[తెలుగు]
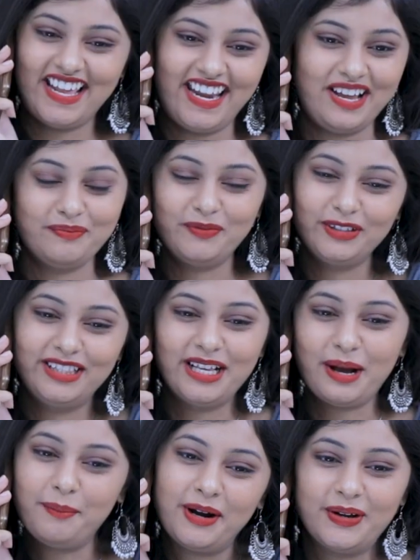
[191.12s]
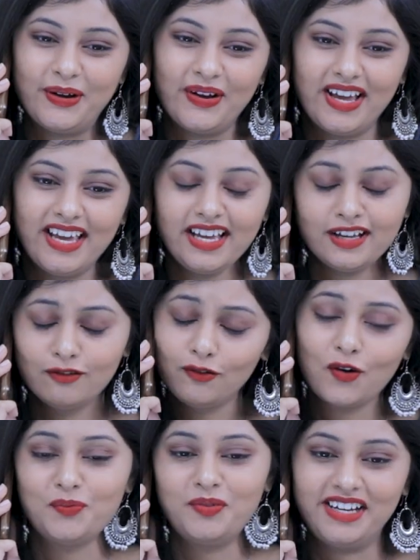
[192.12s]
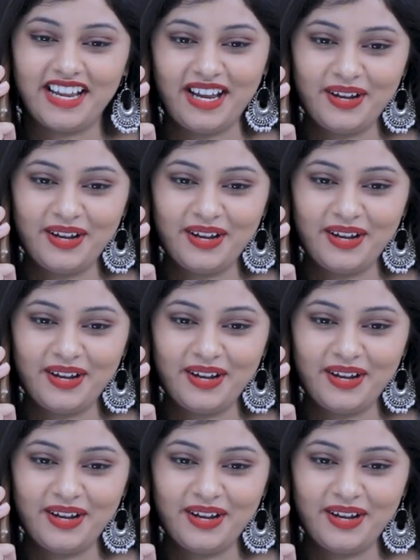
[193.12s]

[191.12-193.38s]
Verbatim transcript: సరే బుద్ధిగా పడుకోయే ఫోన్ పెట్టే